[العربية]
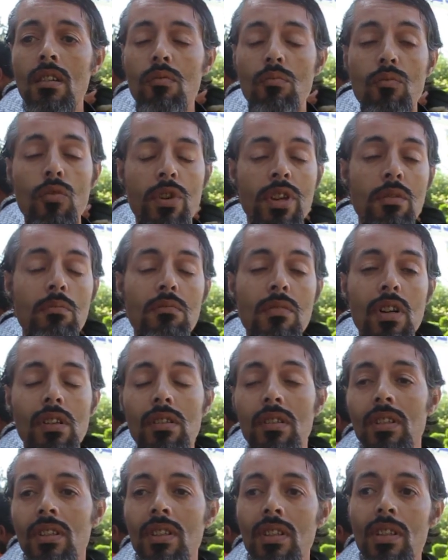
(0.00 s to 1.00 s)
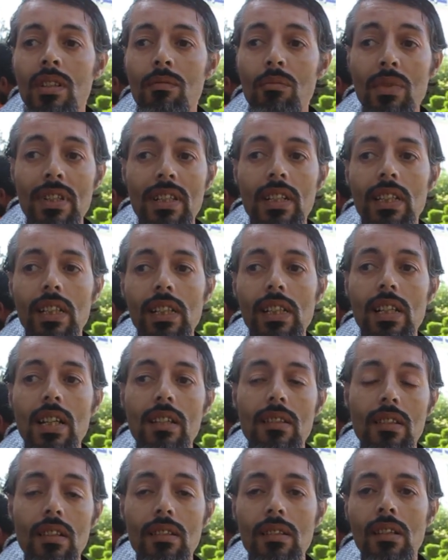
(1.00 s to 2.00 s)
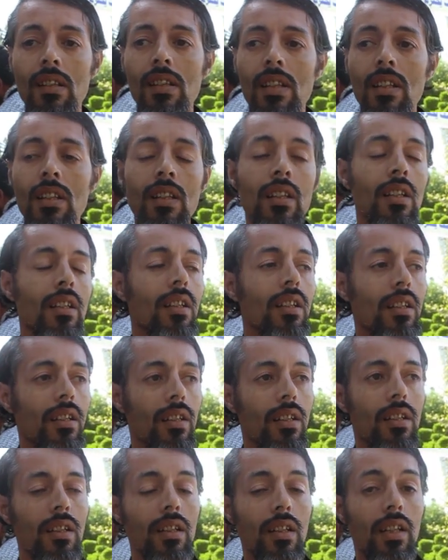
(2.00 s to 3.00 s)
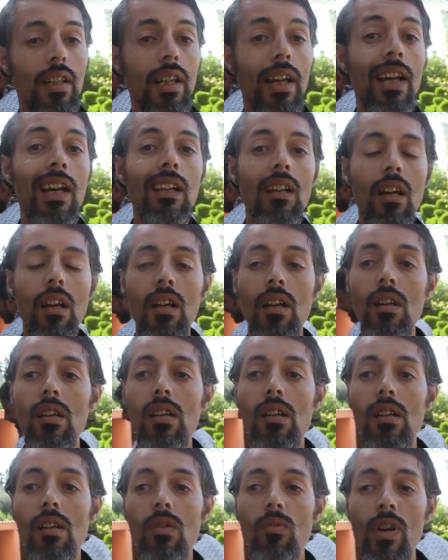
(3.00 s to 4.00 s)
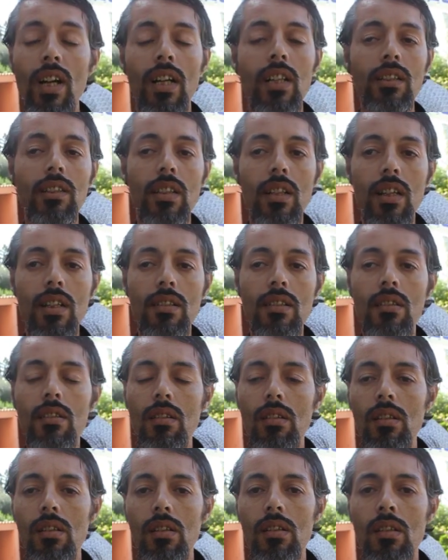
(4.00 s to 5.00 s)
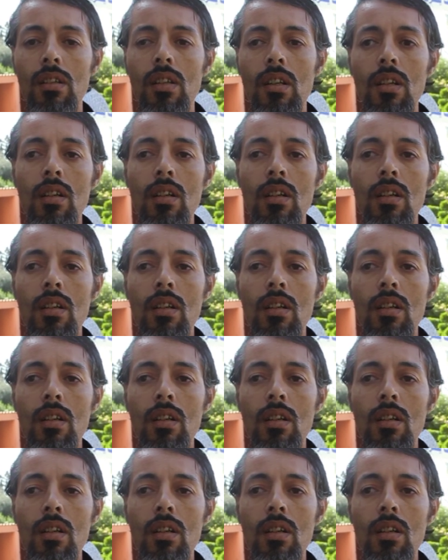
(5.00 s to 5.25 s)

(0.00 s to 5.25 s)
مهمه ميزانيه الاسد آه، لخلق آه، وحدات آه،